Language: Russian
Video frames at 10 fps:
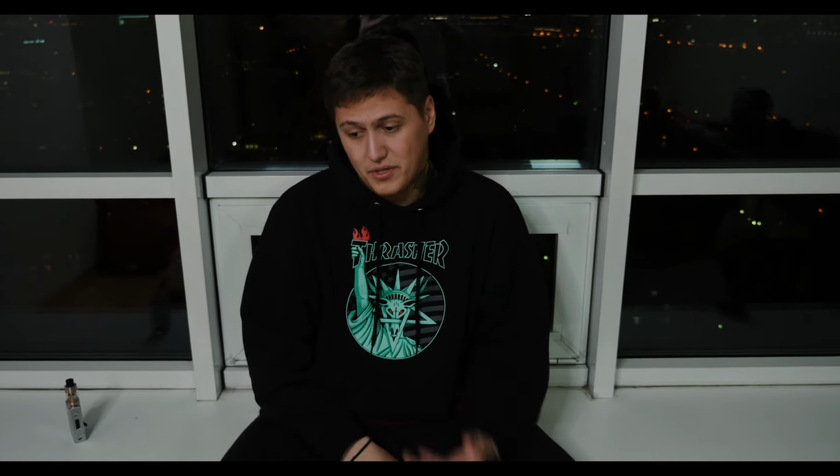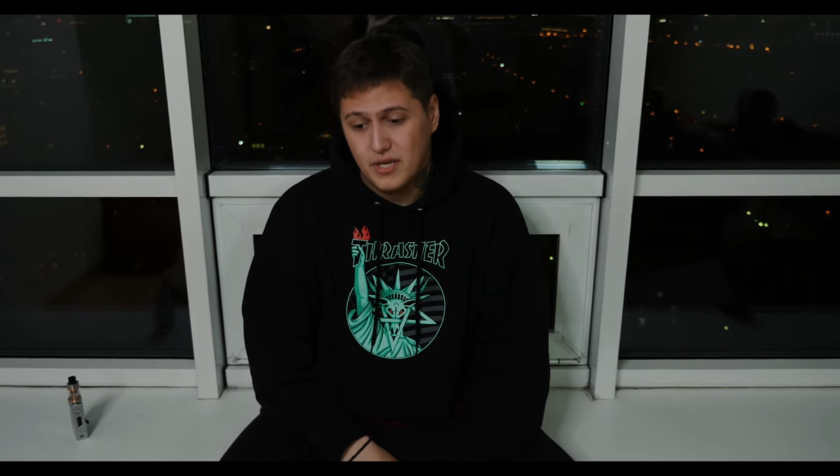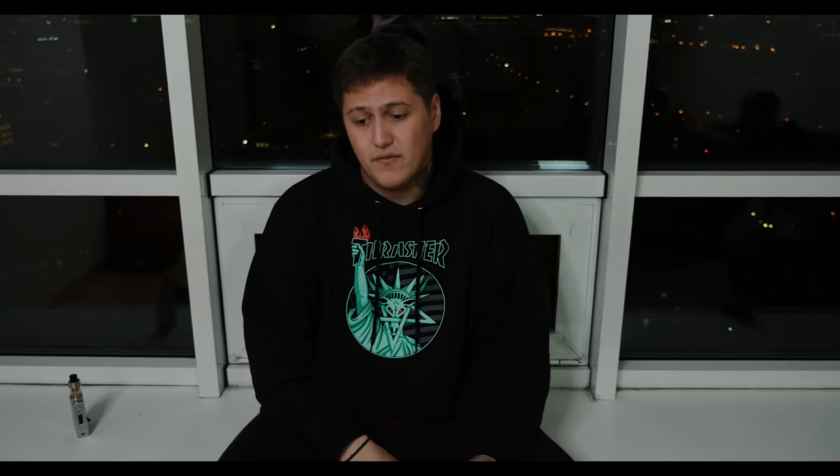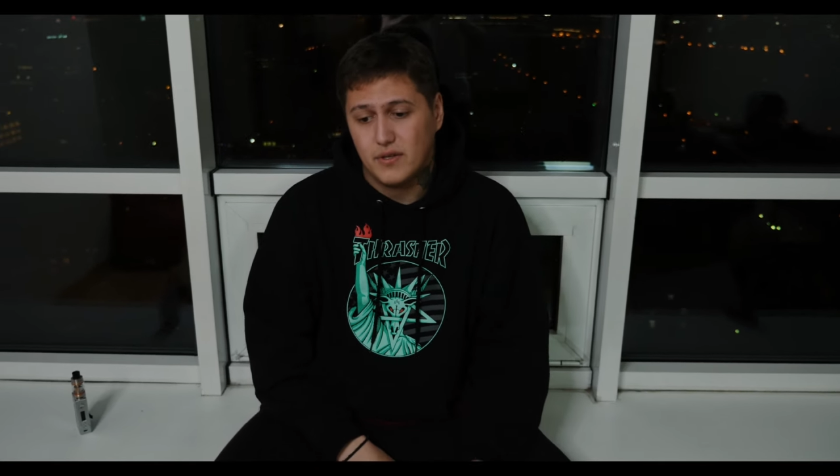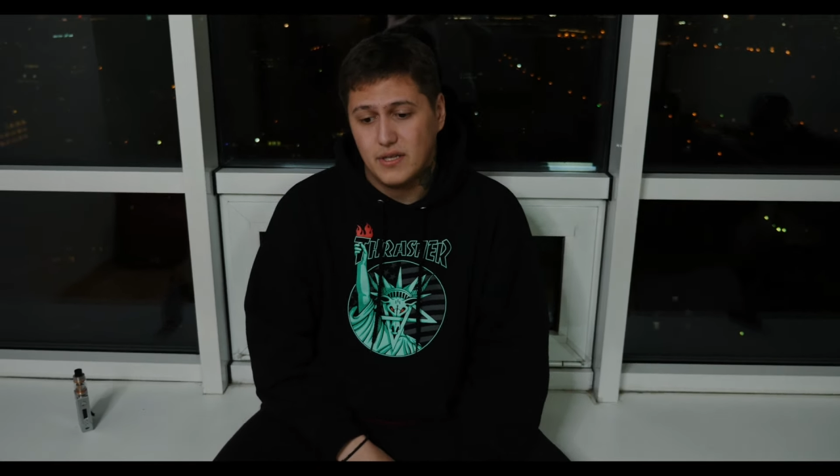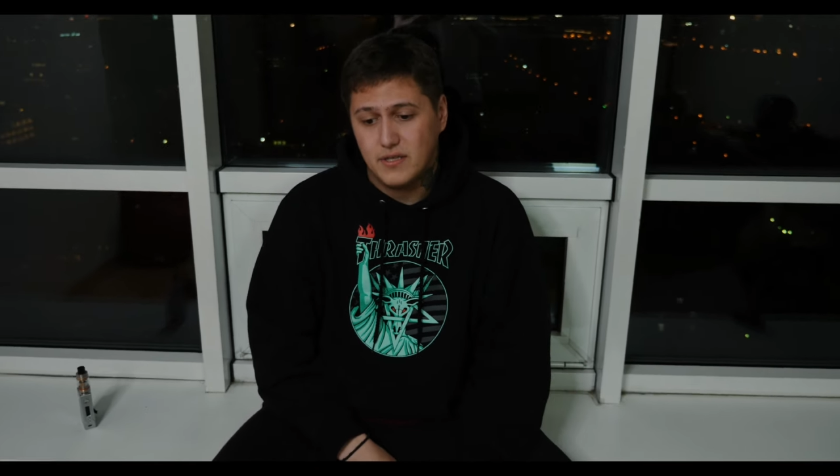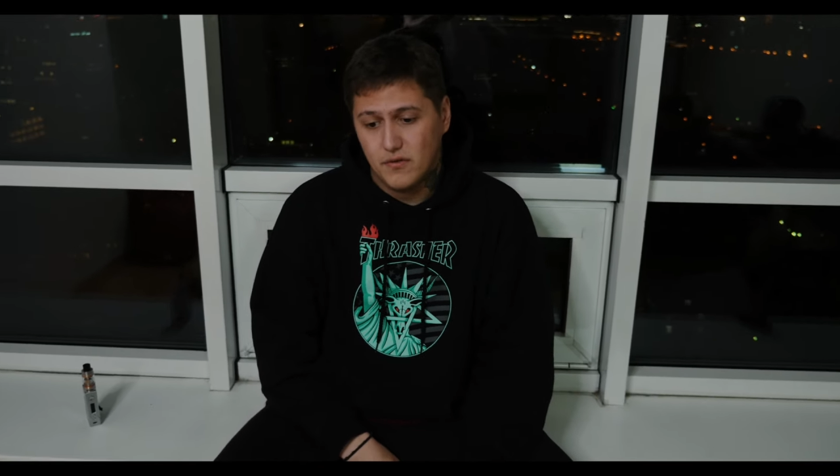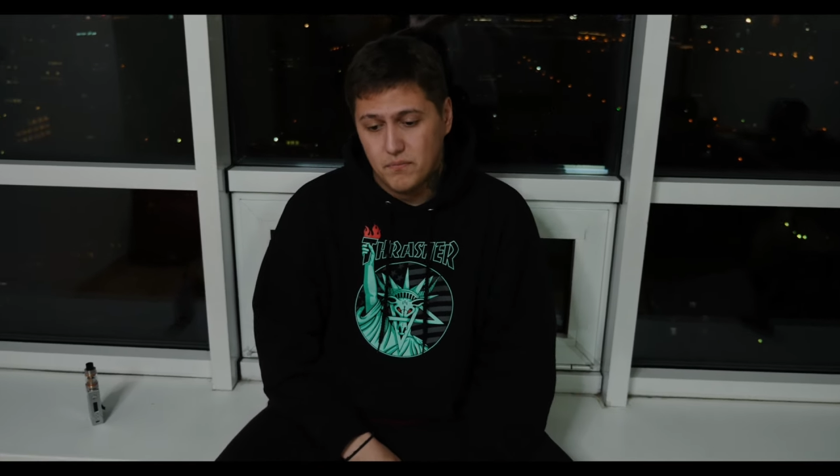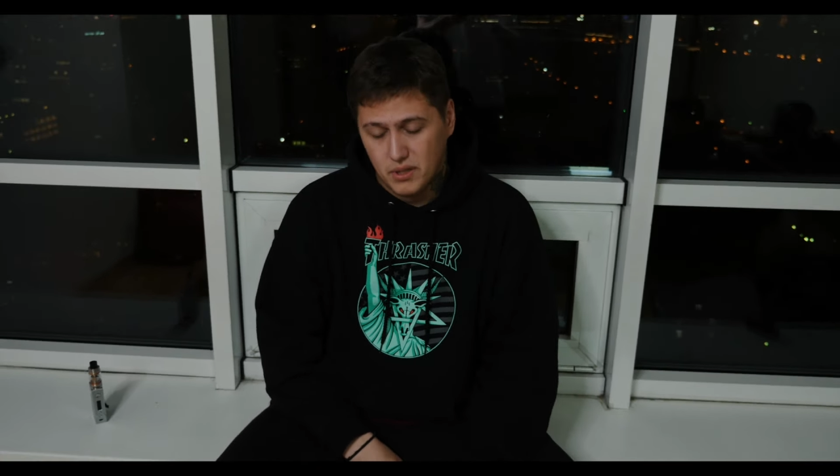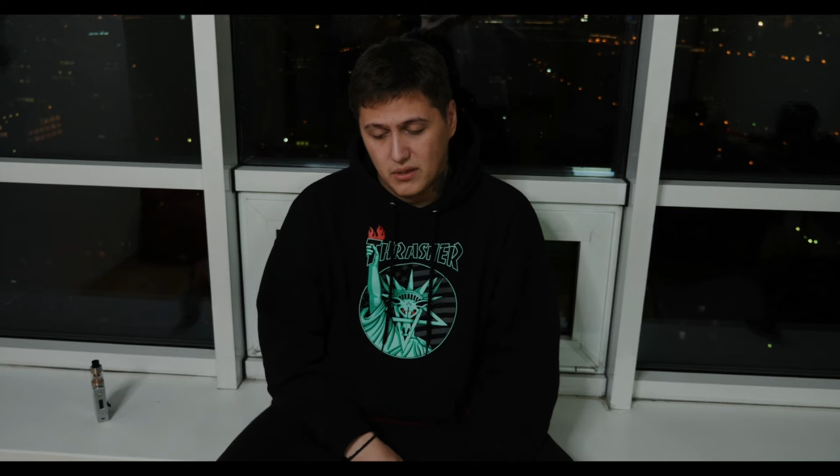пришли вот эти
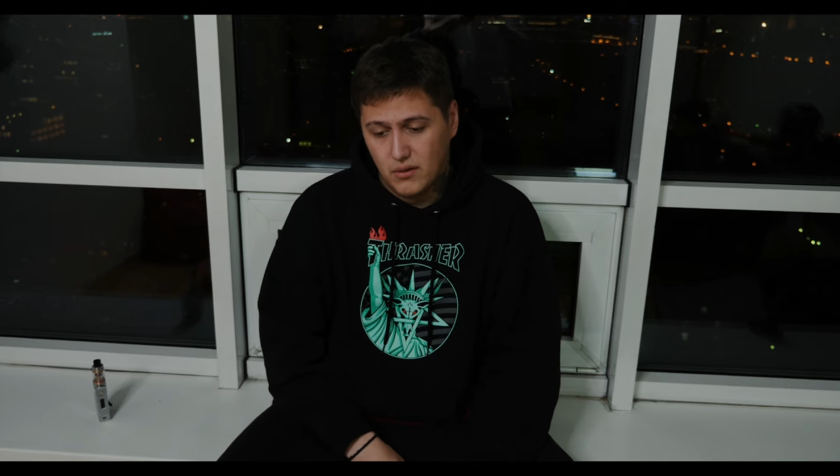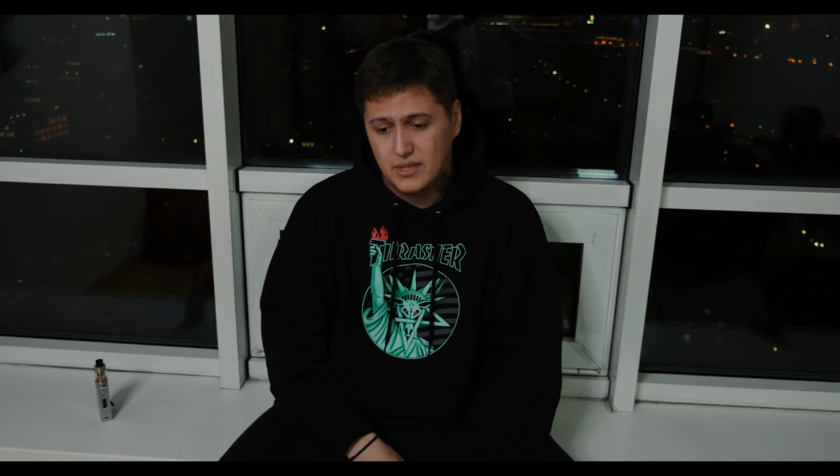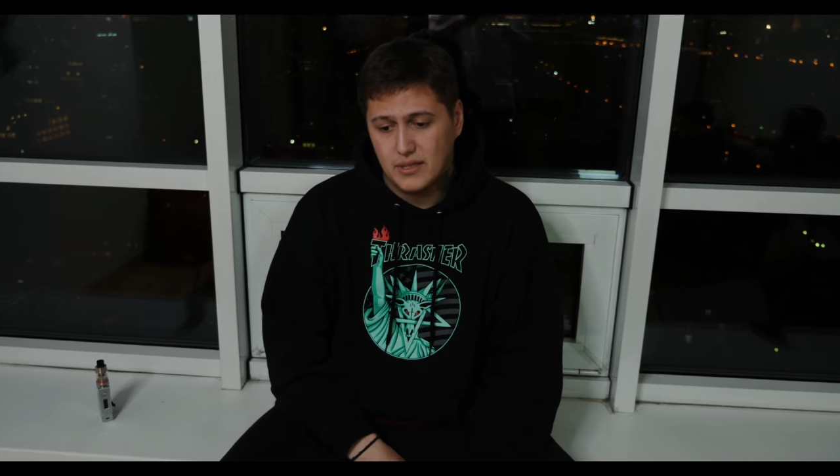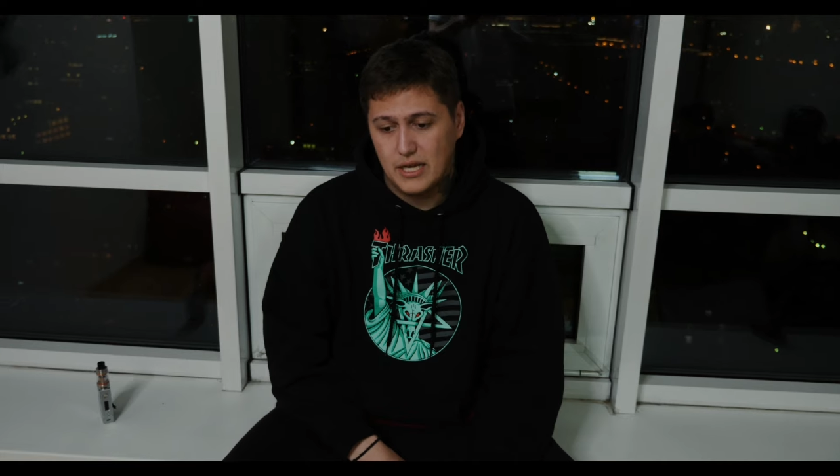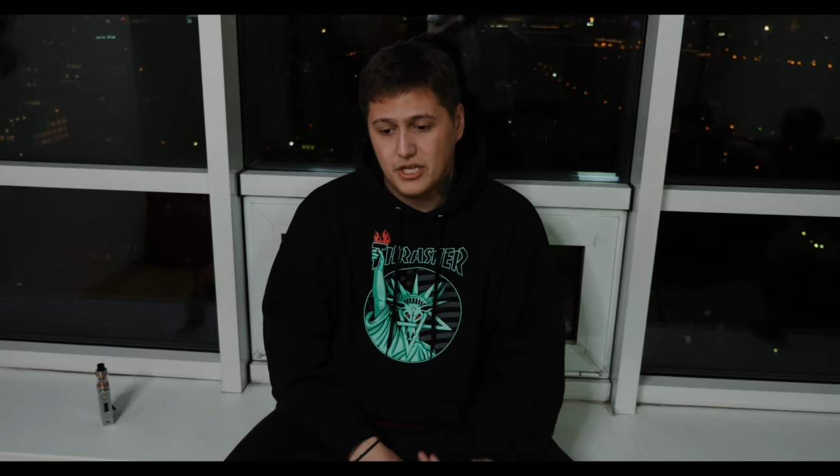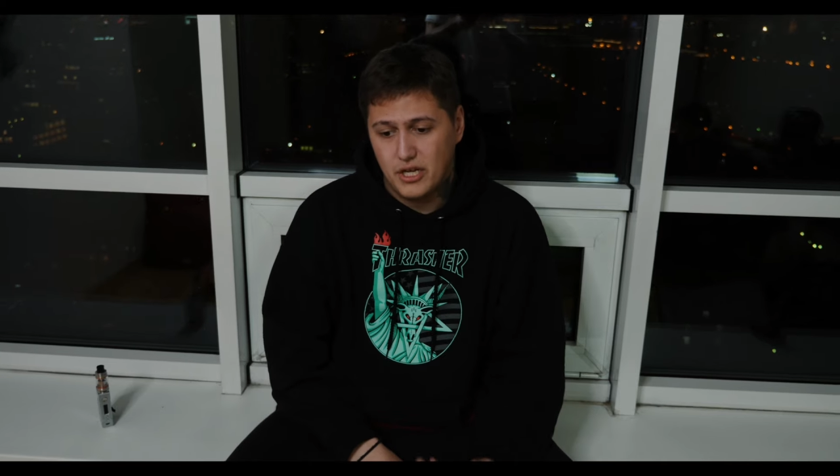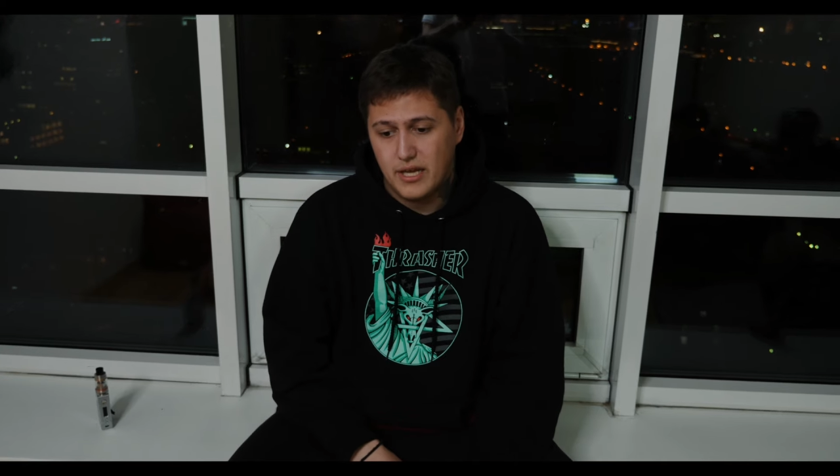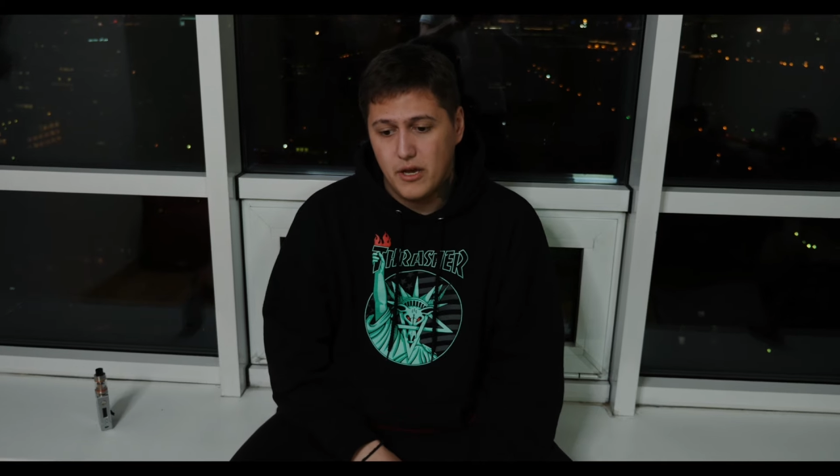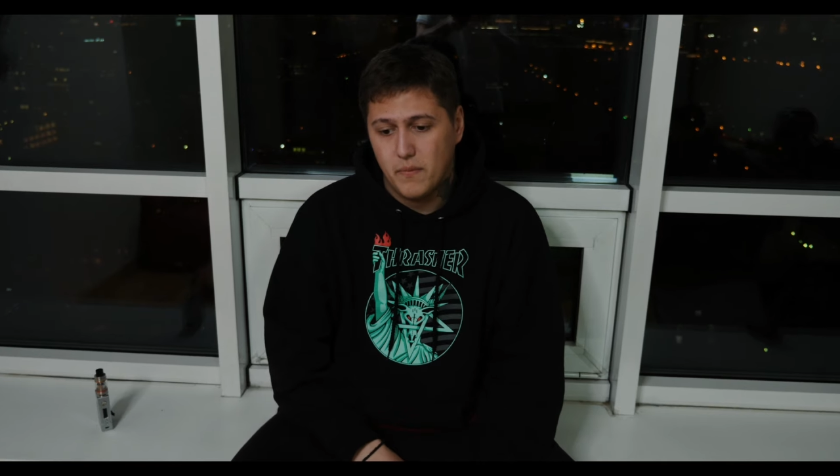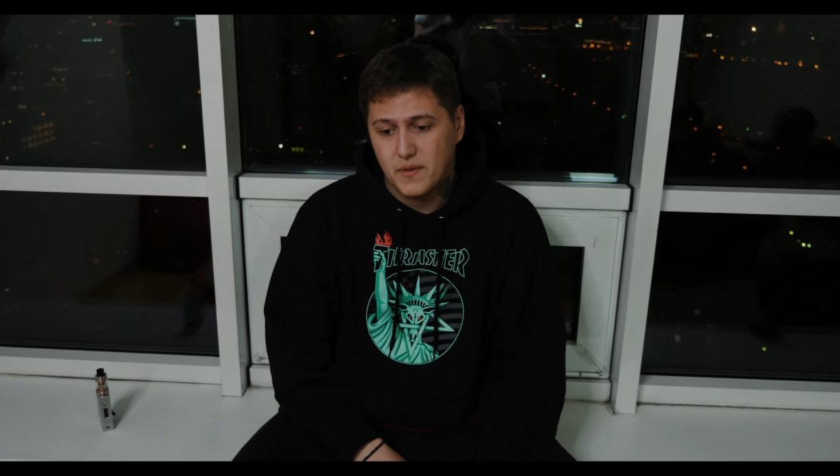вот быдлосы, начали
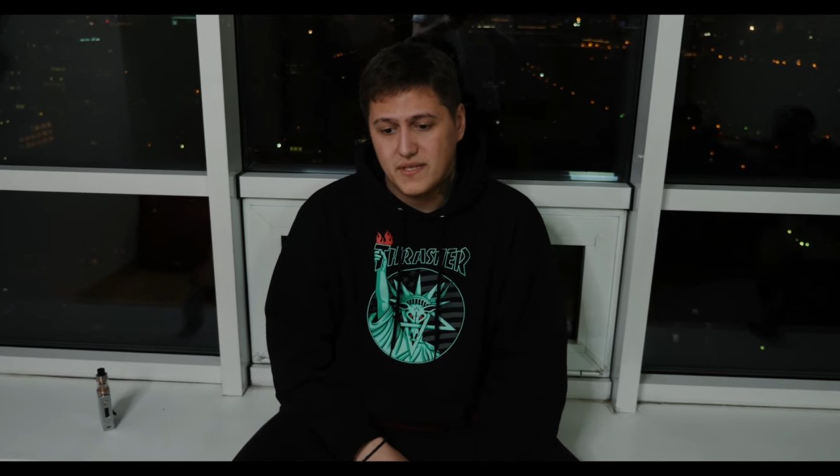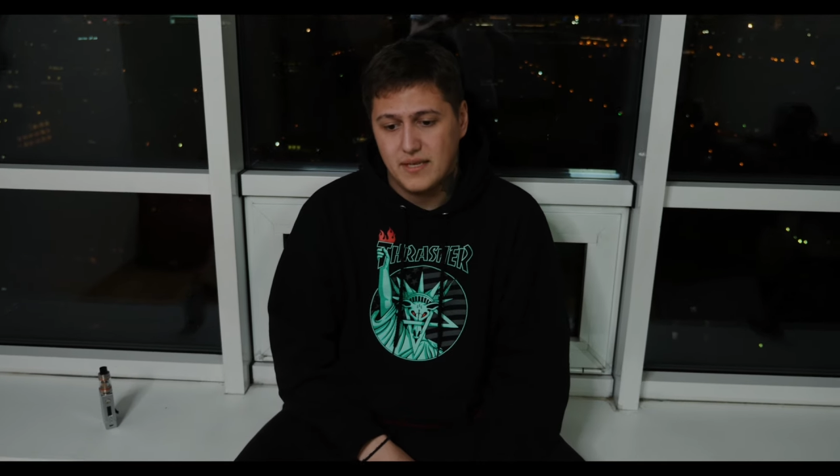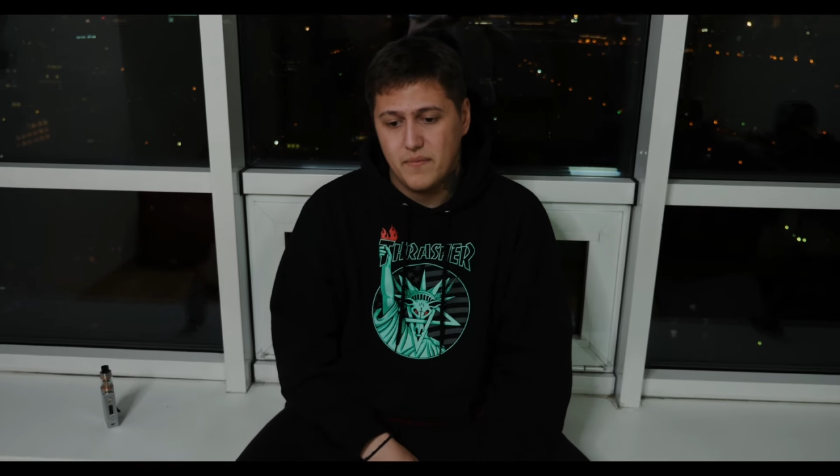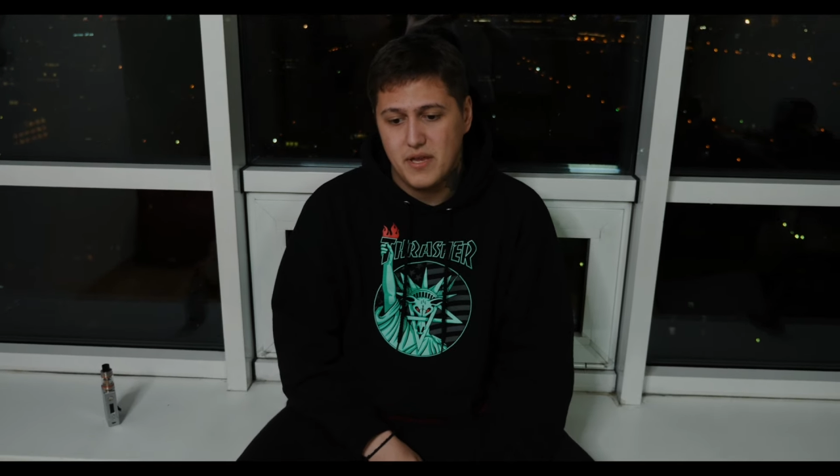доебываться до